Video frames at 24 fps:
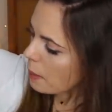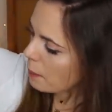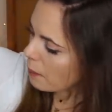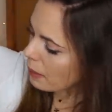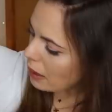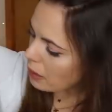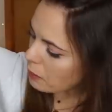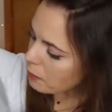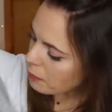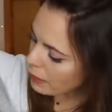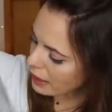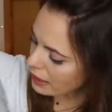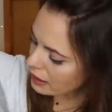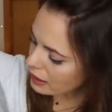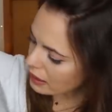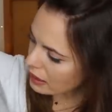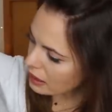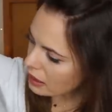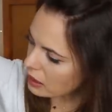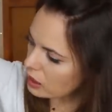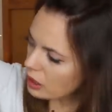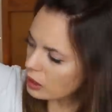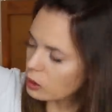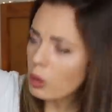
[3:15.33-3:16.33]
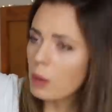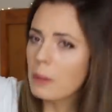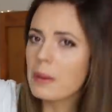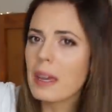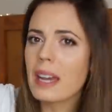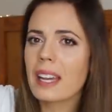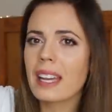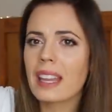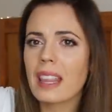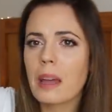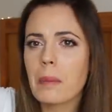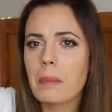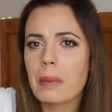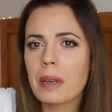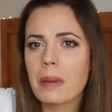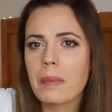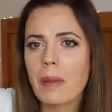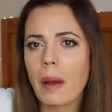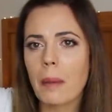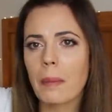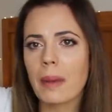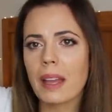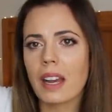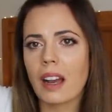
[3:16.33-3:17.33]
para el parque, que todavía queda
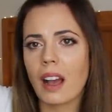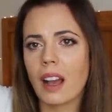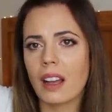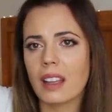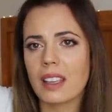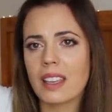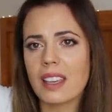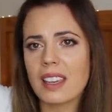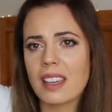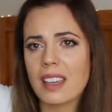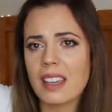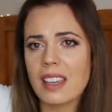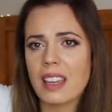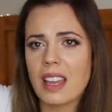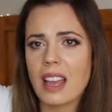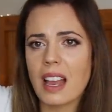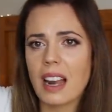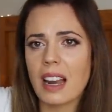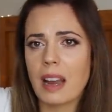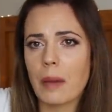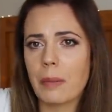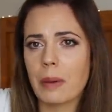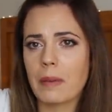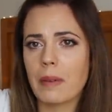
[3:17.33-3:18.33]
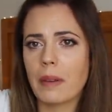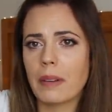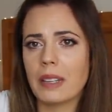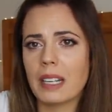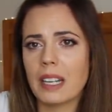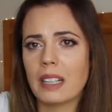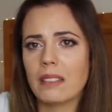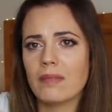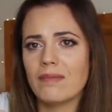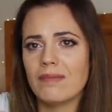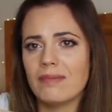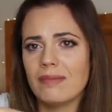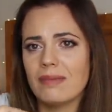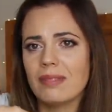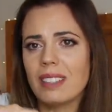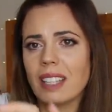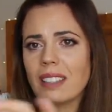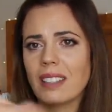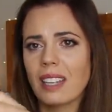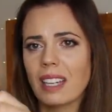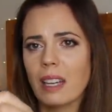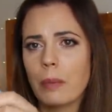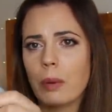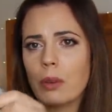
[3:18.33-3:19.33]
primavera y en la primavera mm, te
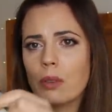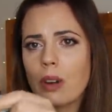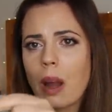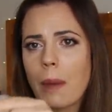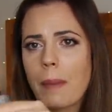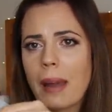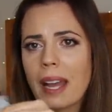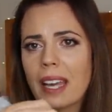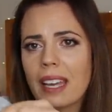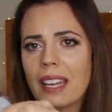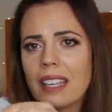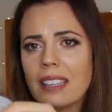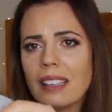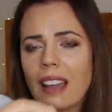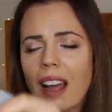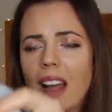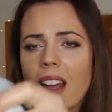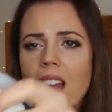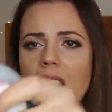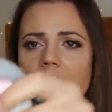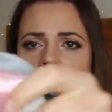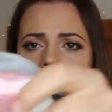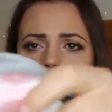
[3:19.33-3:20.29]
tienes que poner una manguita,